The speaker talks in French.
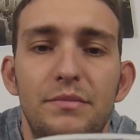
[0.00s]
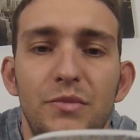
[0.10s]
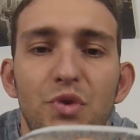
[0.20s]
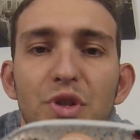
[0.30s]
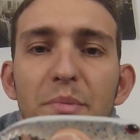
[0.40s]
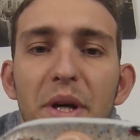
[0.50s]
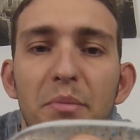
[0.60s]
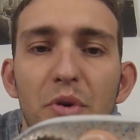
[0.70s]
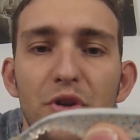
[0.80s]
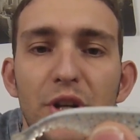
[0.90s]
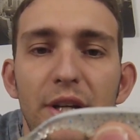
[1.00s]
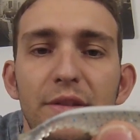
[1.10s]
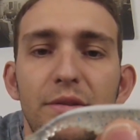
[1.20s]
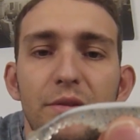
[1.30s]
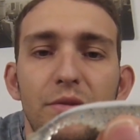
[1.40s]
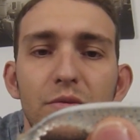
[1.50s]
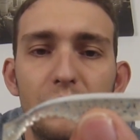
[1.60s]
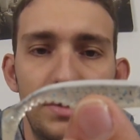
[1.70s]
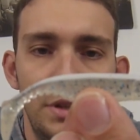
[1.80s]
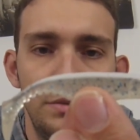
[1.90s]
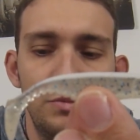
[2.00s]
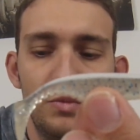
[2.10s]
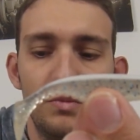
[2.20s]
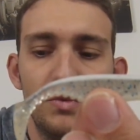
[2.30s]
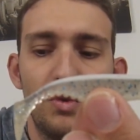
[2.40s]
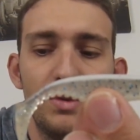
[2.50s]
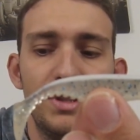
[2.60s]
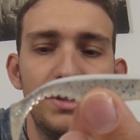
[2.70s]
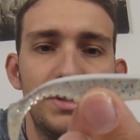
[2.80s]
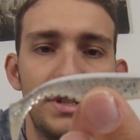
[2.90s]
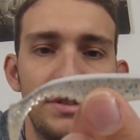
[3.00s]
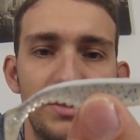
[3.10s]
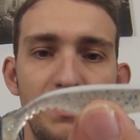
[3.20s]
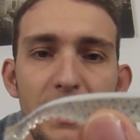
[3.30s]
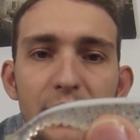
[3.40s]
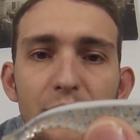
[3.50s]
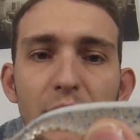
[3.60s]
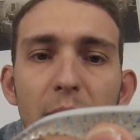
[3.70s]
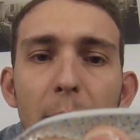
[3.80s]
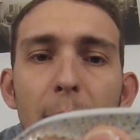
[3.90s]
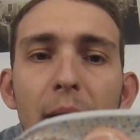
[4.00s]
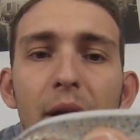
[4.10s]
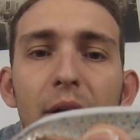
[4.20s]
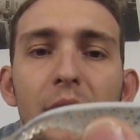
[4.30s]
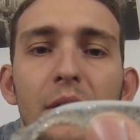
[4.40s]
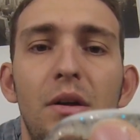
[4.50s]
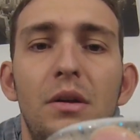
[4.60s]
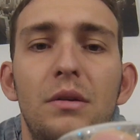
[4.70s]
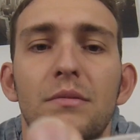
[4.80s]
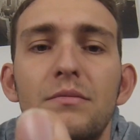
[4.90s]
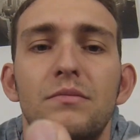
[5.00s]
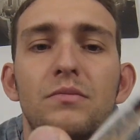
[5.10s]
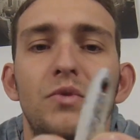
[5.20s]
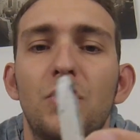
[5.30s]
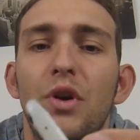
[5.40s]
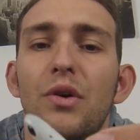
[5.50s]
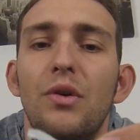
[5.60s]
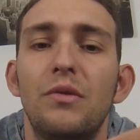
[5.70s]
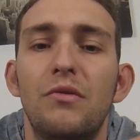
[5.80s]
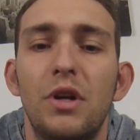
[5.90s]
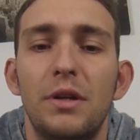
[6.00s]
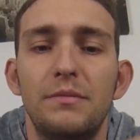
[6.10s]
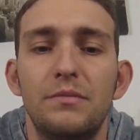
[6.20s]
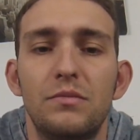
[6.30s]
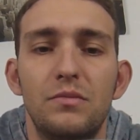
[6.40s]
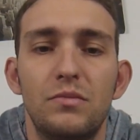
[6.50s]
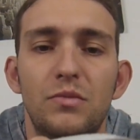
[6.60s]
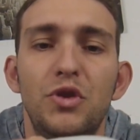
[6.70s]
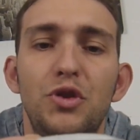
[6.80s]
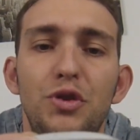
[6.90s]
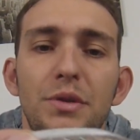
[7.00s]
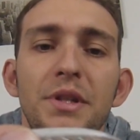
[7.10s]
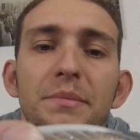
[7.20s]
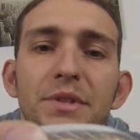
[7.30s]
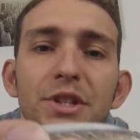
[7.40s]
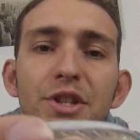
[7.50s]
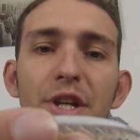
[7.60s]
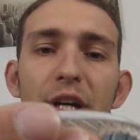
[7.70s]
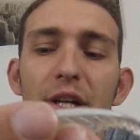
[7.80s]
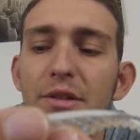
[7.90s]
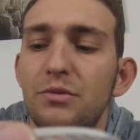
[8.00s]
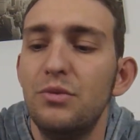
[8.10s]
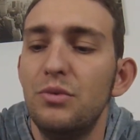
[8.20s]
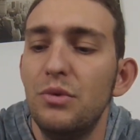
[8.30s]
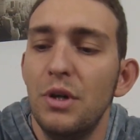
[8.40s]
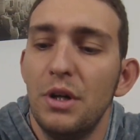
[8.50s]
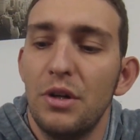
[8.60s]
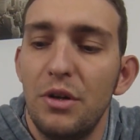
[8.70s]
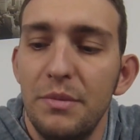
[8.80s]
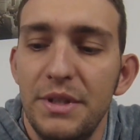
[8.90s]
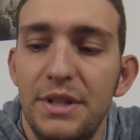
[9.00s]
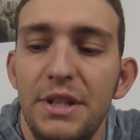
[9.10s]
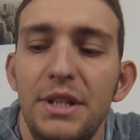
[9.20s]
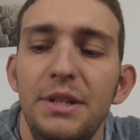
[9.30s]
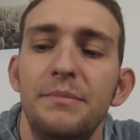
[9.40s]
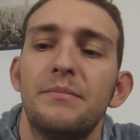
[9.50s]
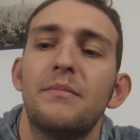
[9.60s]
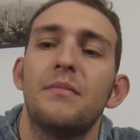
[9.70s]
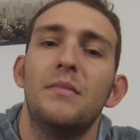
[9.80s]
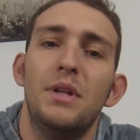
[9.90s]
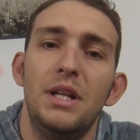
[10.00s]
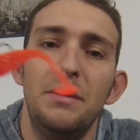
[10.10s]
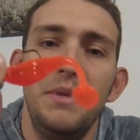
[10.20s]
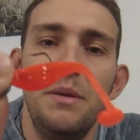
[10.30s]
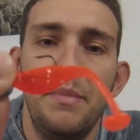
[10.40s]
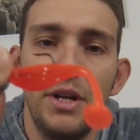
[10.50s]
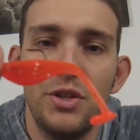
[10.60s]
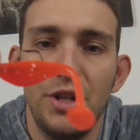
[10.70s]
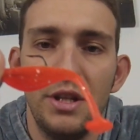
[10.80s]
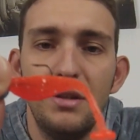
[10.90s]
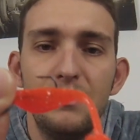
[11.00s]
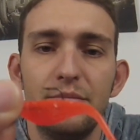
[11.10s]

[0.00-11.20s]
de type ripple shad, en, je crois c'est 5 cm celui-là. Donc euh, voilà, des, petits shads ou comme ici, les mille paires shad